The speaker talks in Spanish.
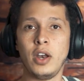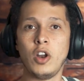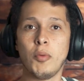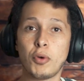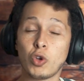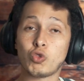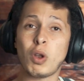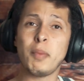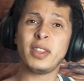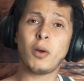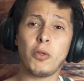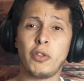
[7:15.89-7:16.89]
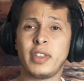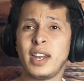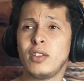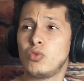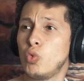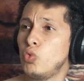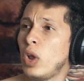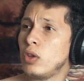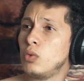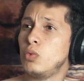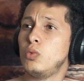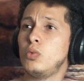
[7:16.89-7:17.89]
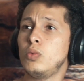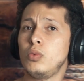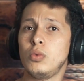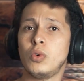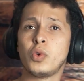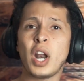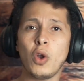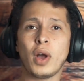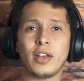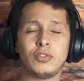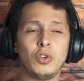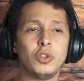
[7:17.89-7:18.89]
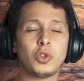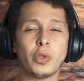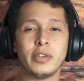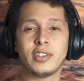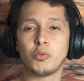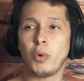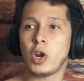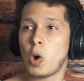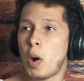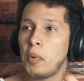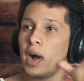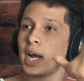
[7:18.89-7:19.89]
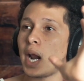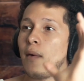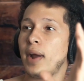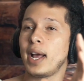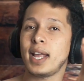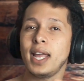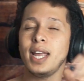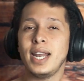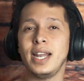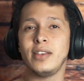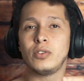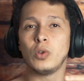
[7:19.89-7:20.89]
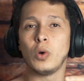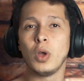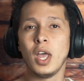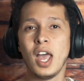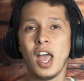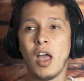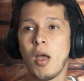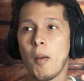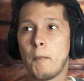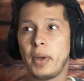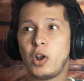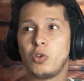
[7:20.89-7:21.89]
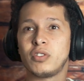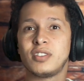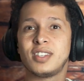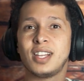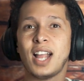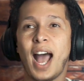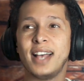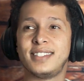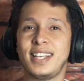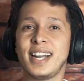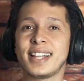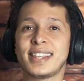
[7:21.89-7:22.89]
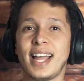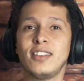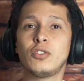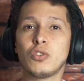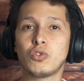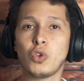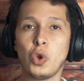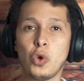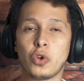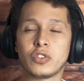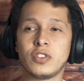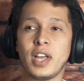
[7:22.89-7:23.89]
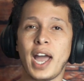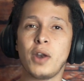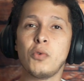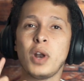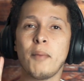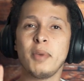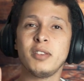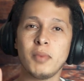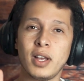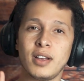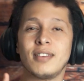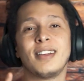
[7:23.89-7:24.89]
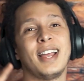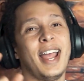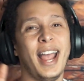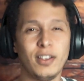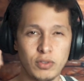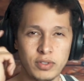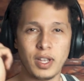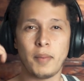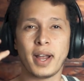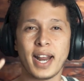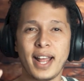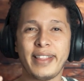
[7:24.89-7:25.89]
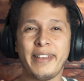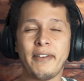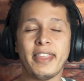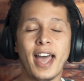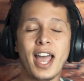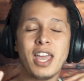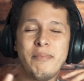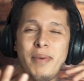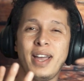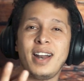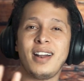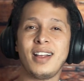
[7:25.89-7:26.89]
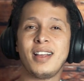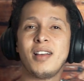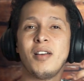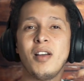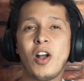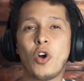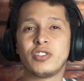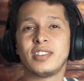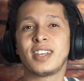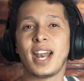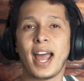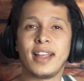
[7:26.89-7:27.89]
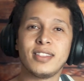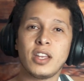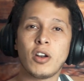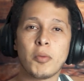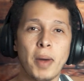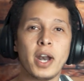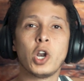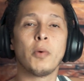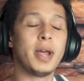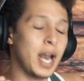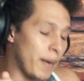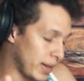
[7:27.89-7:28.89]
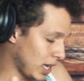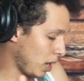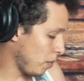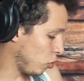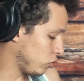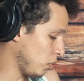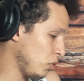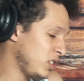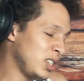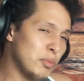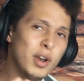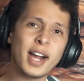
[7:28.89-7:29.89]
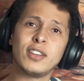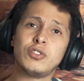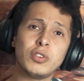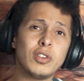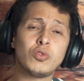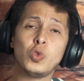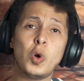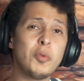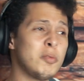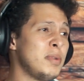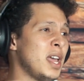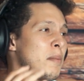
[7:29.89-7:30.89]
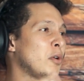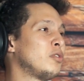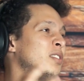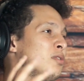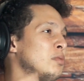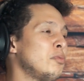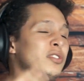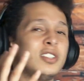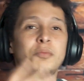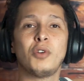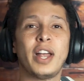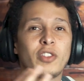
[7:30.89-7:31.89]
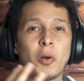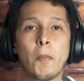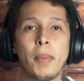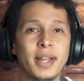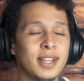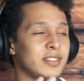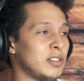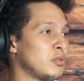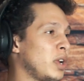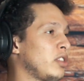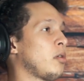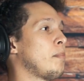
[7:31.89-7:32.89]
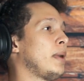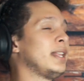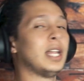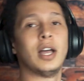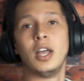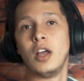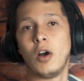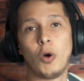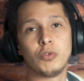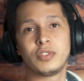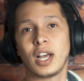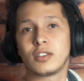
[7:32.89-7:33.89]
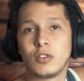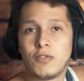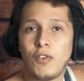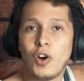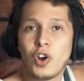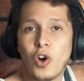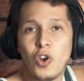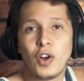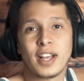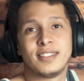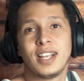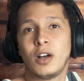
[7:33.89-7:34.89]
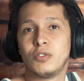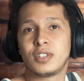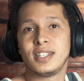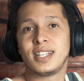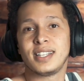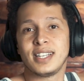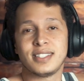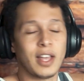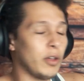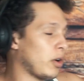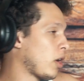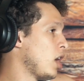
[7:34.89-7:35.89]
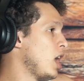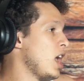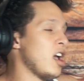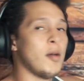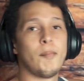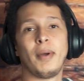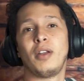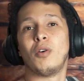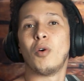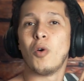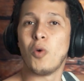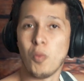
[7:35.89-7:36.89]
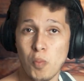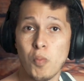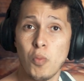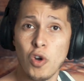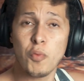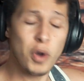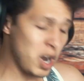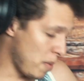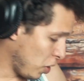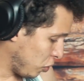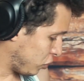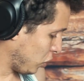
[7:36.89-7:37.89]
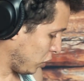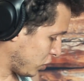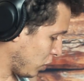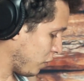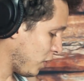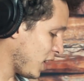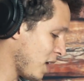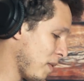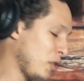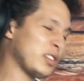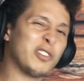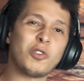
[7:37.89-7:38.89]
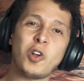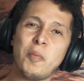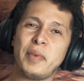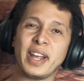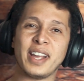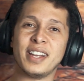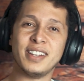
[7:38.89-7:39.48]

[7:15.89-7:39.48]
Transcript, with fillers: No, porque usualmente cuando tienes una, una locación, tú dices, bueno, vamos a grabar aquí y listo. Pero hacer tantos looks en una misma eso se llama creatividad y ver cosas que la gente normal no ve. La verdad que me gustó muchísimo la canción, estuvo muy bien, me gustó muchísimo la trompeta, si es una trompeta o un saxofón o lo que sea, un sintetizador. Pero muy buena, me gustó Sofía, me gusta su nombre.